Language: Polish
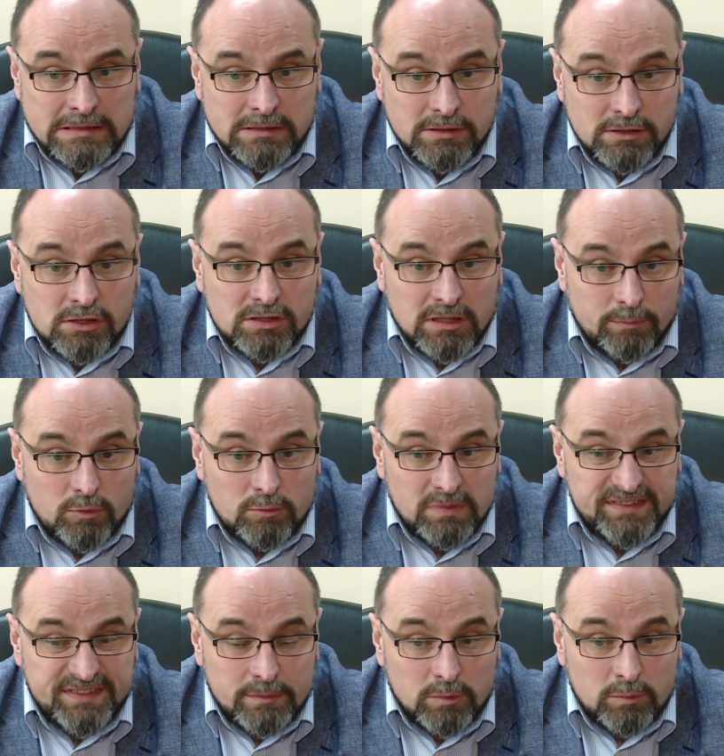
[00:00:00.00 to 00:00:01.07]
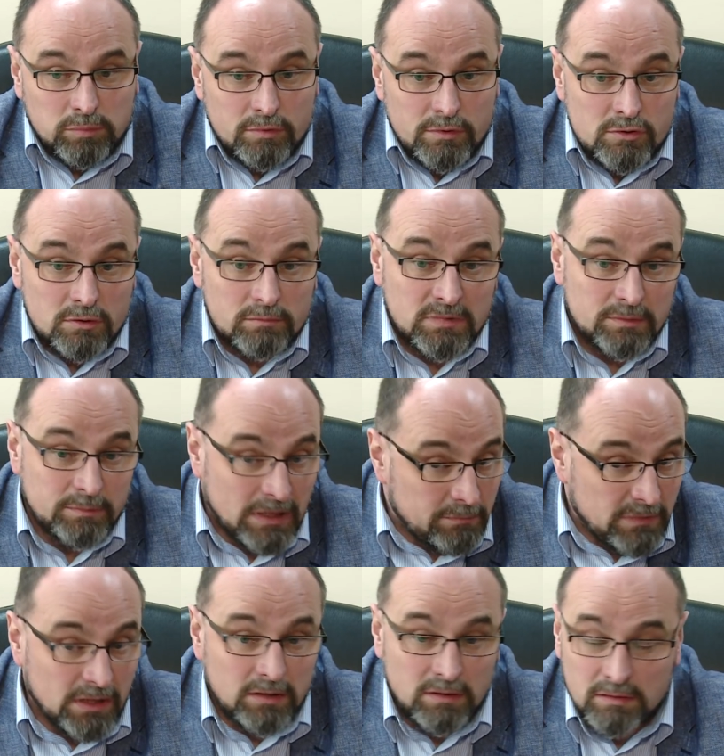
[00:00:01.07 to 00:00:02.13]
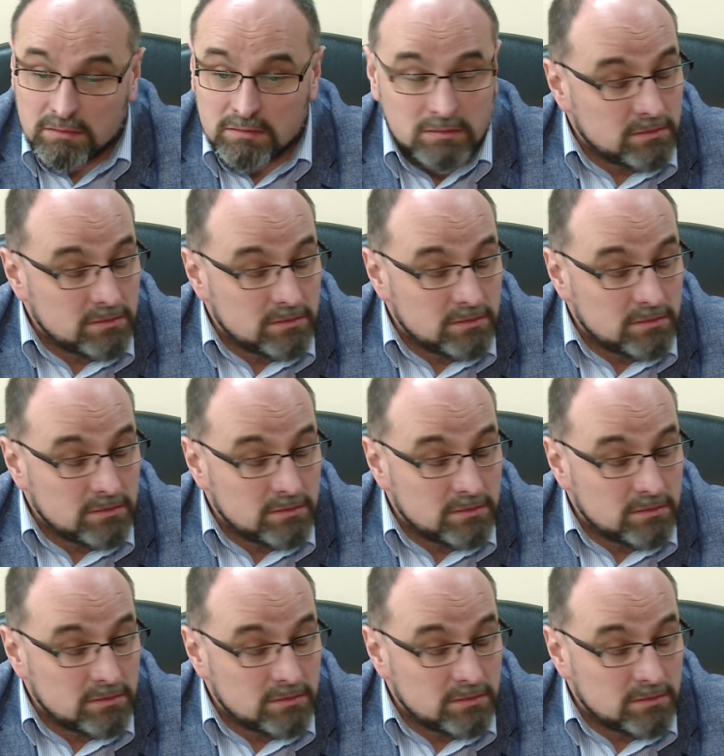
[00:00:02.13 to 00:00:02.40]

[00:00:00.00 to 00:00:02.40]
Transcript: niż na próbę samobójczą, tym niemniej